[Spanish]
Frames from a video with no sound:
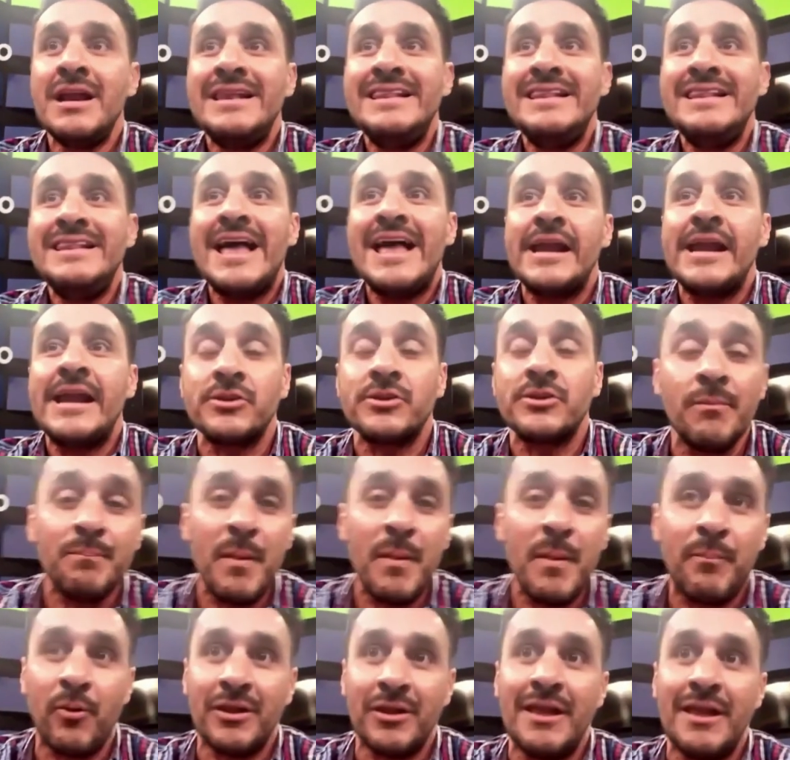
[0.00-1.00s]
la
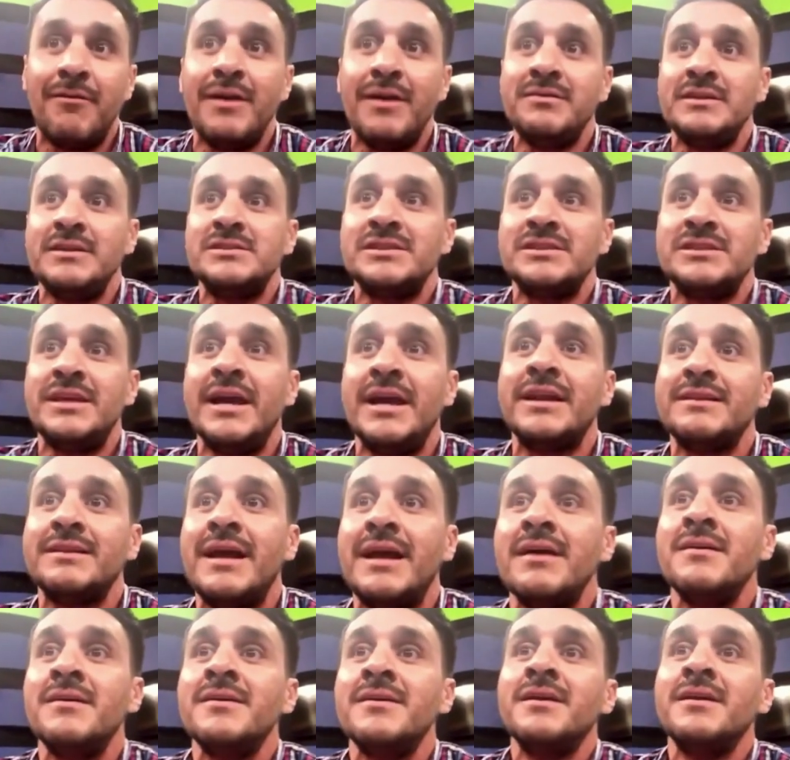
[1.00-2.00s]
rompe por la banda
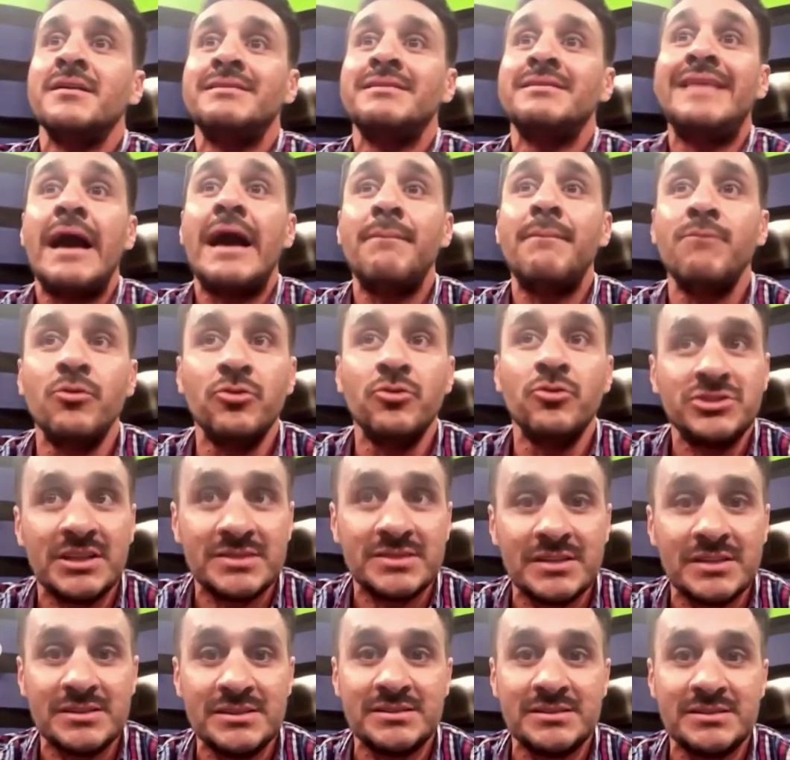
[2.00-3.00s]
izquierda, da
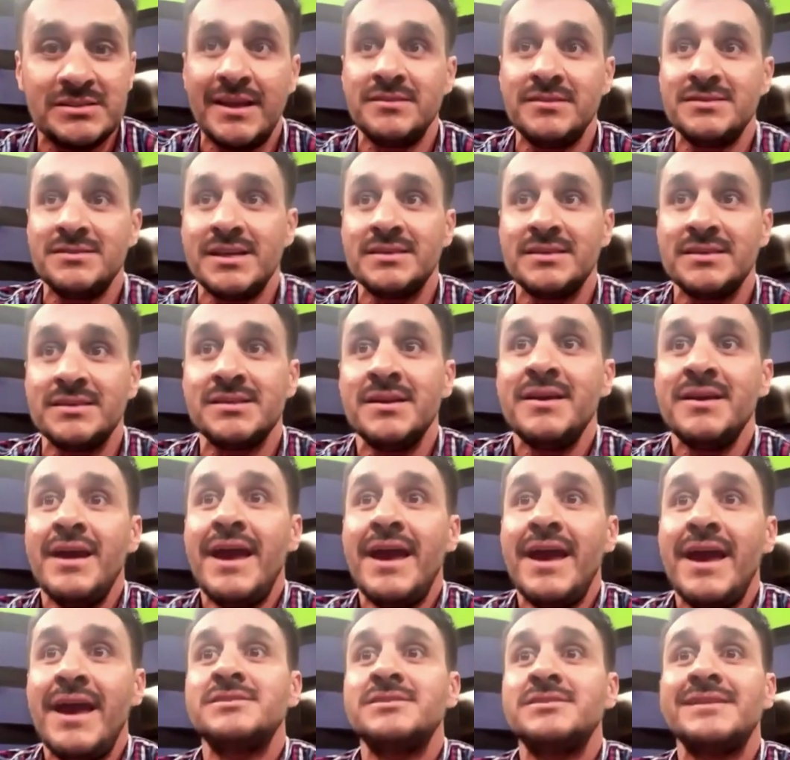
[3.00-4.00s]
muchas asistencias,
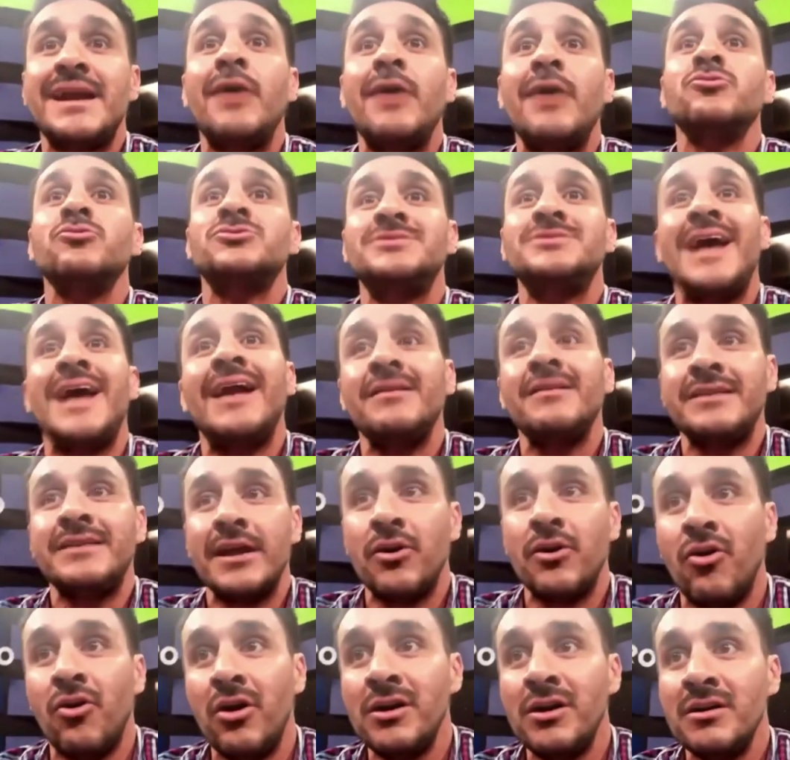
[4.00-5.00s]
es causal
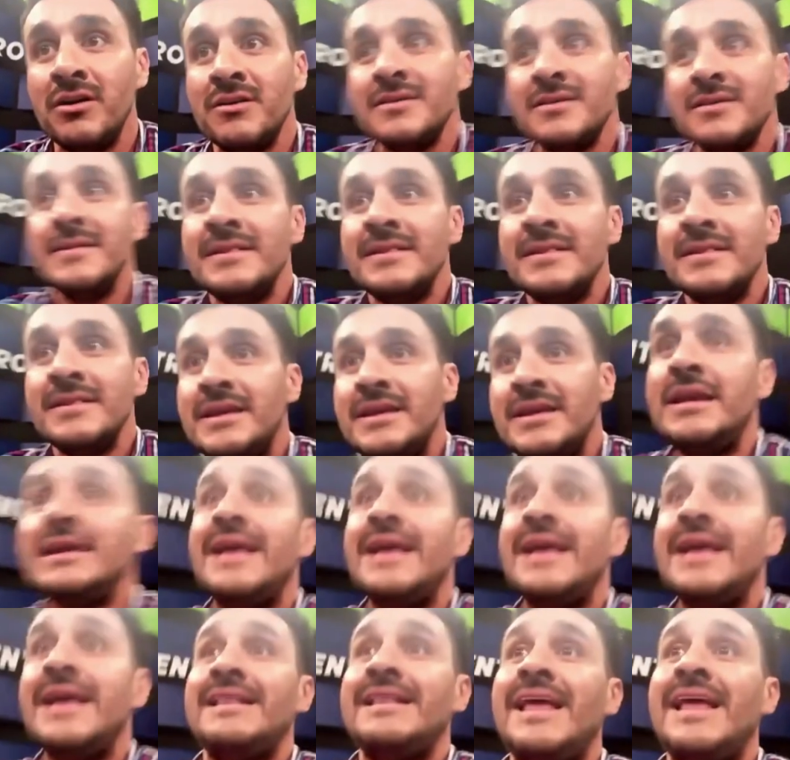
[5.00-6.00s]
de gol y
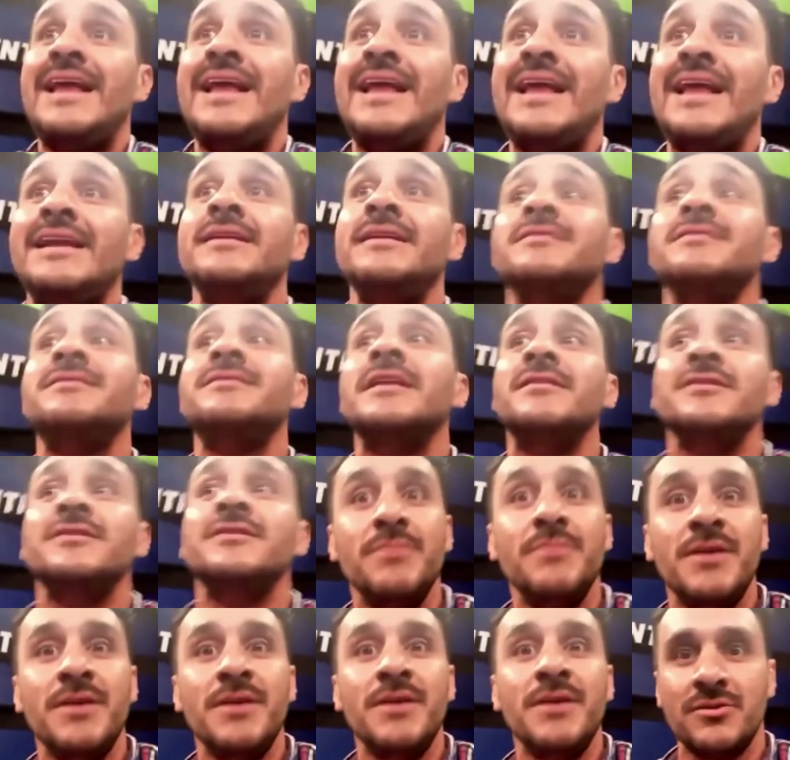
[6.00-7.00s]
el,
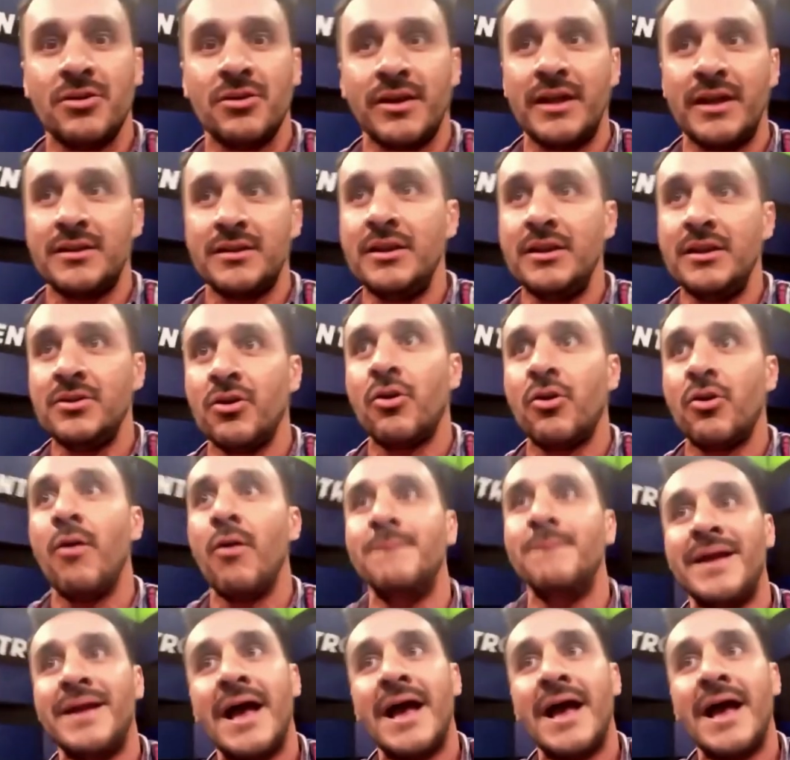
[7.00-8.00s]
entendimiento que ha tenido con
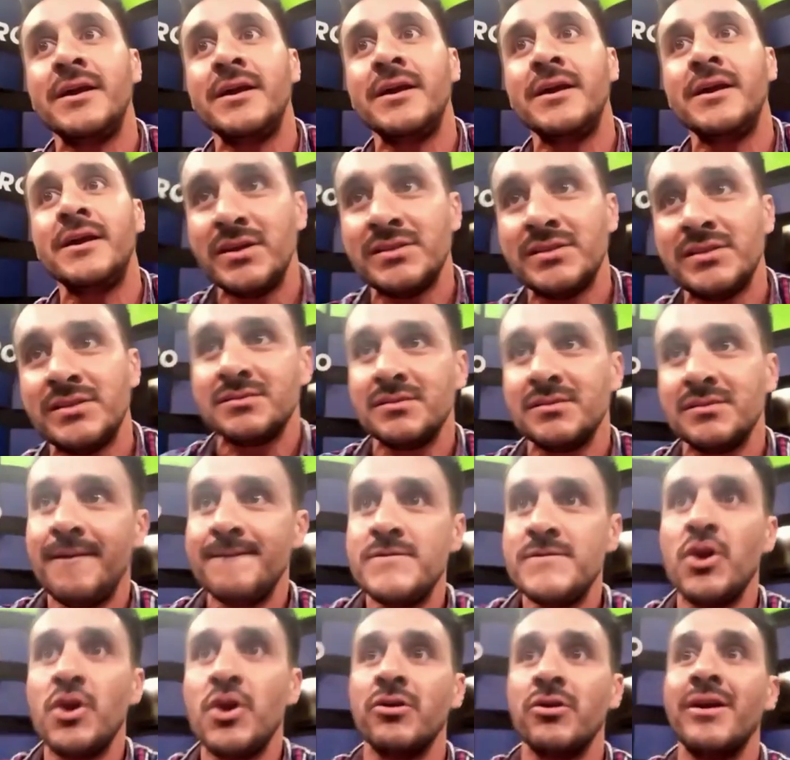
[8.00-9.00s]
Brian Ruiz,
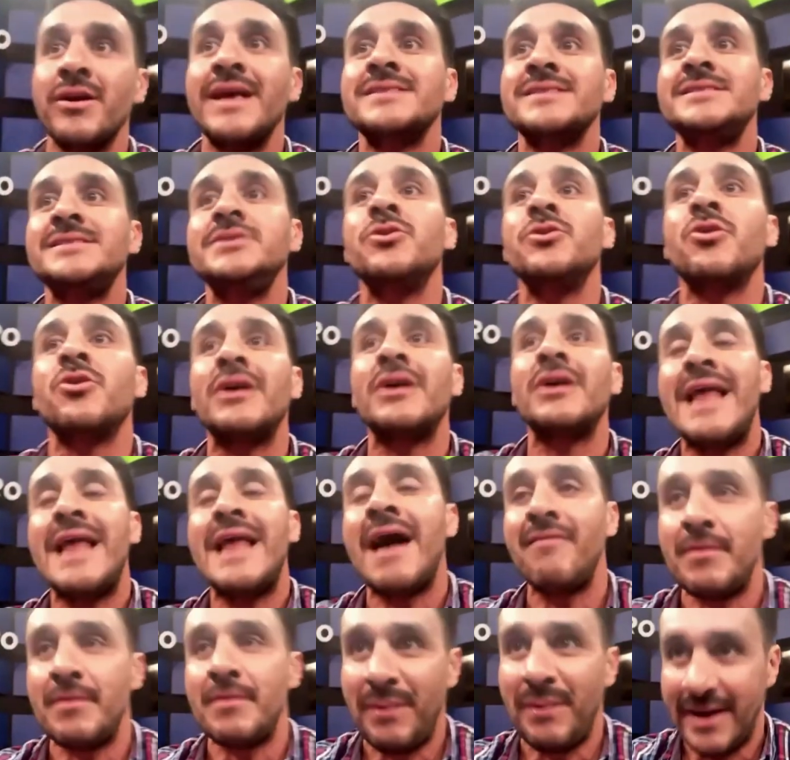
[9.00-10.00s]
yo creo que ha sido
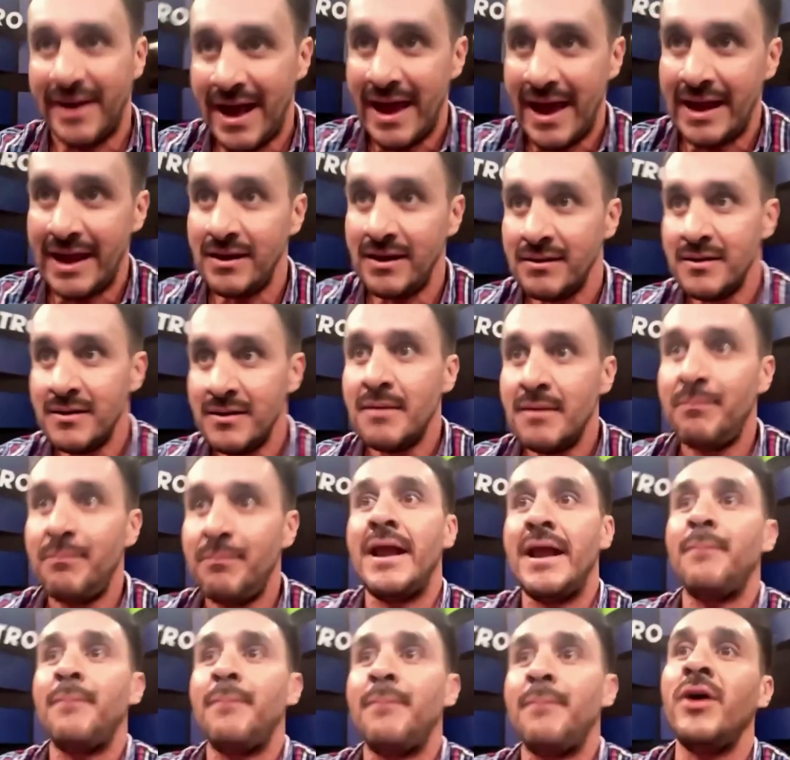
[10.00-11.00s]
clave para él
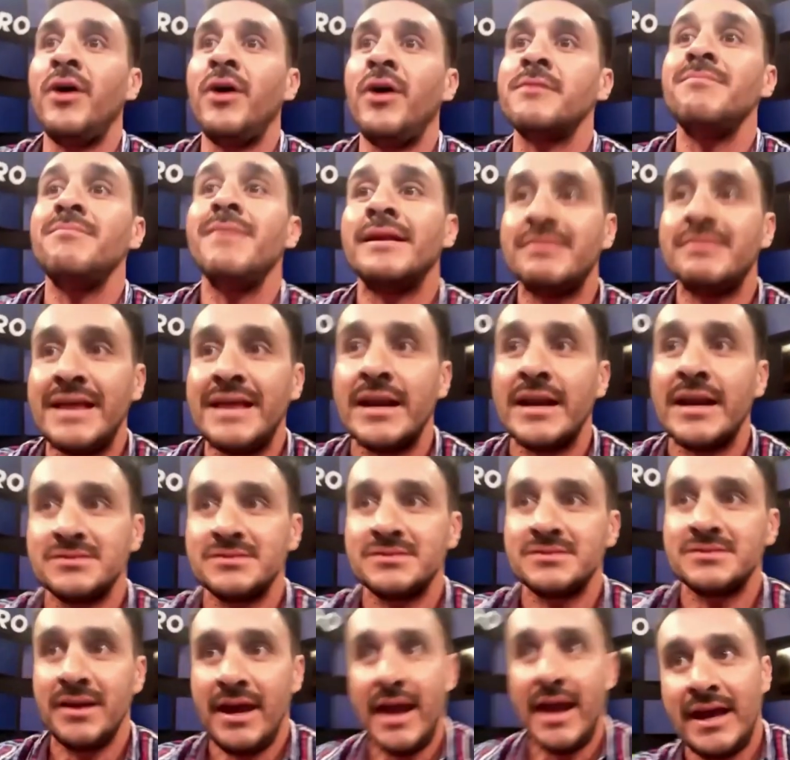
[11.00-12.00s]
para poder
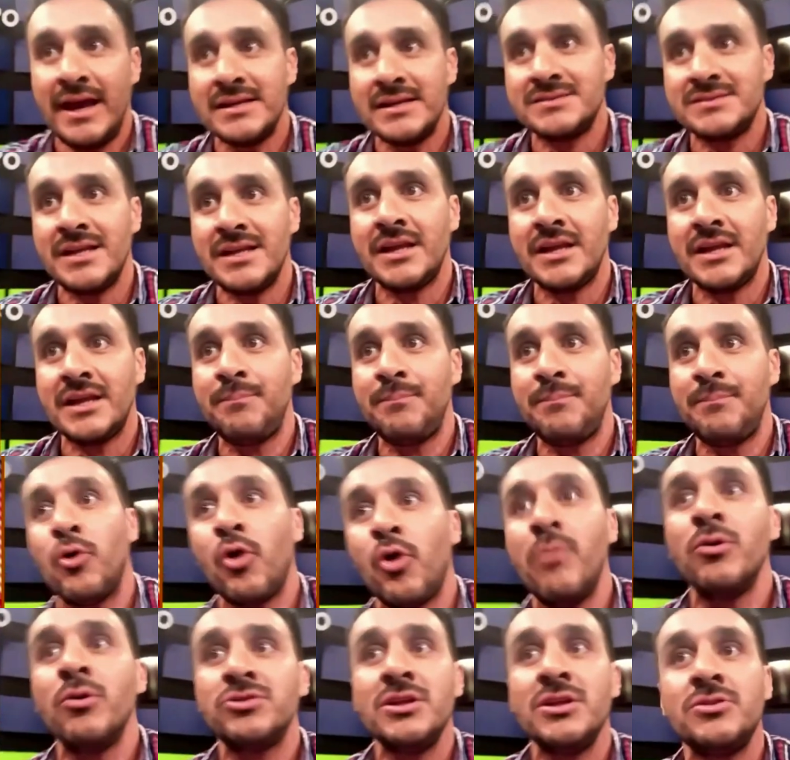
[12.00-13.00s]
meterse en este equipo
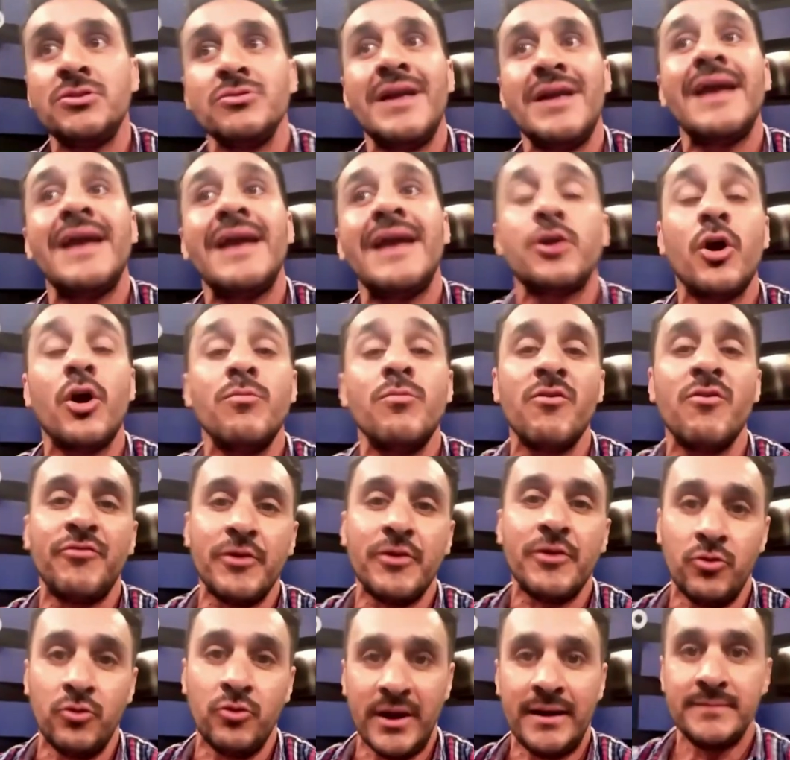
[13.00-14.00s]
como titular y como
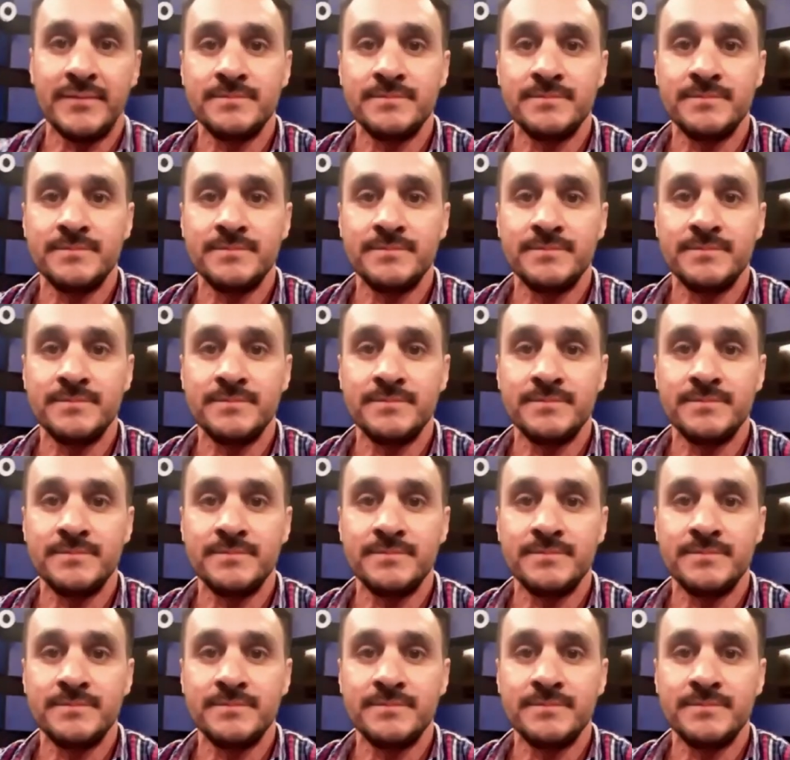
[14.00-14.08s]
figura.